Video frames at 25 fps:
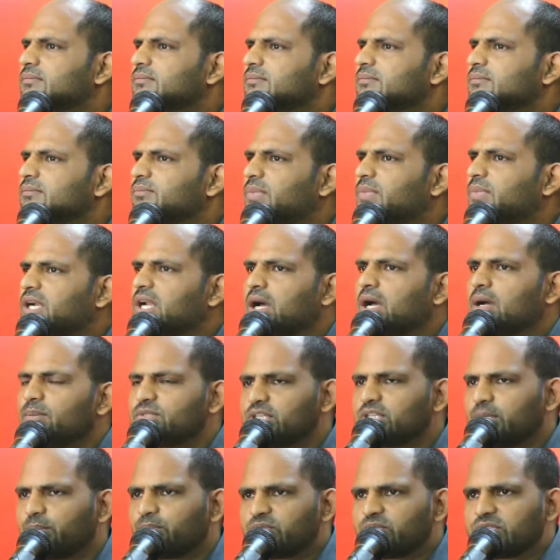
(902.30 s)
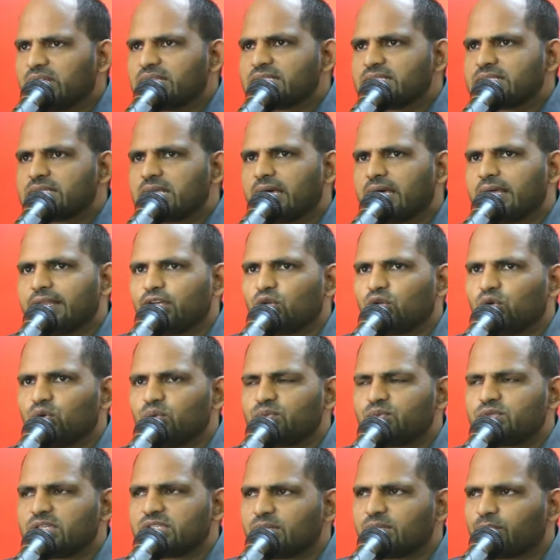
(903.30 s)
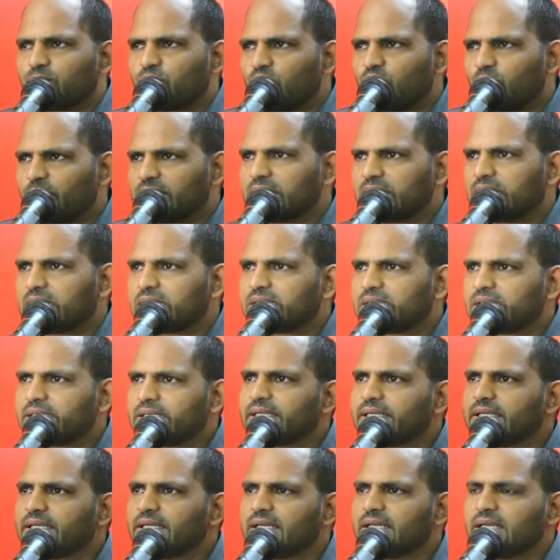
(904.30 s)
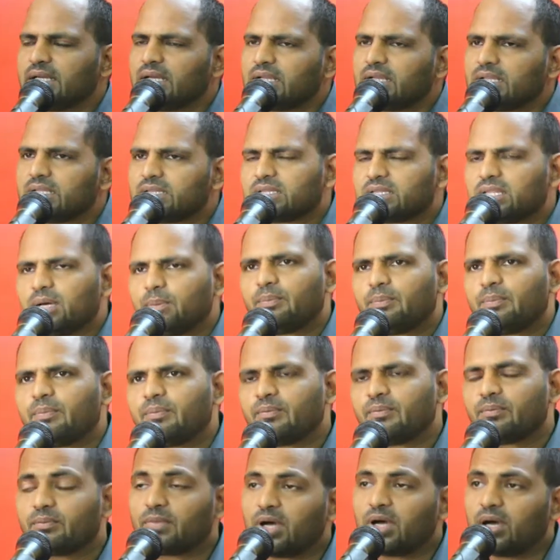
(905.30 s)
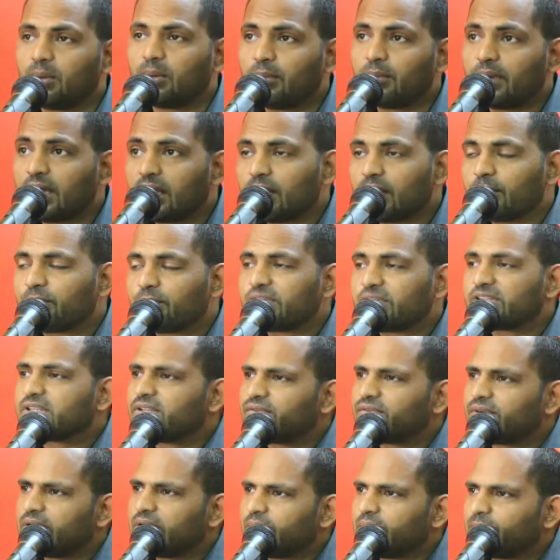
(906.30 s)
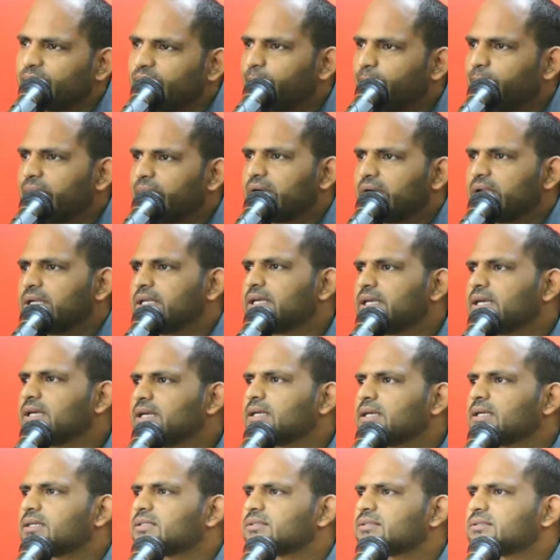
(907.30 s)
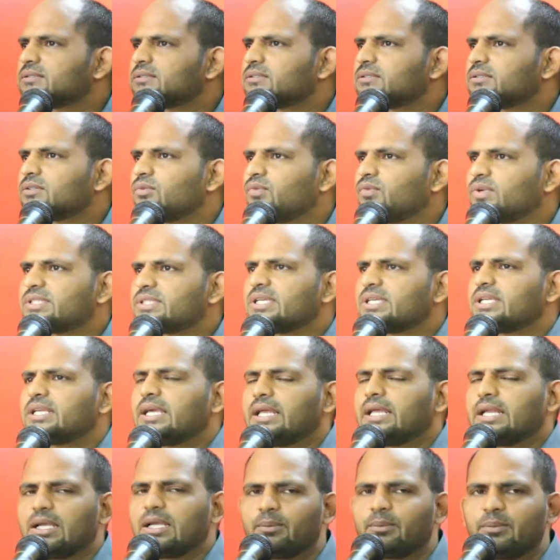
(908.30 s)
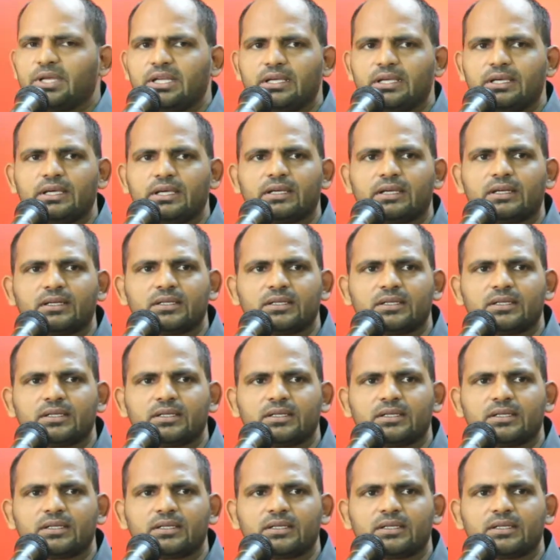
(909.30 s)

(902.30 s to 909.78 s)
पर हम जब सांसारिक रूप से सबको बताते हैं तब हमारा प्रतिफल हमने पा लिया वचन कह रहा है मैं नहीं कह रहा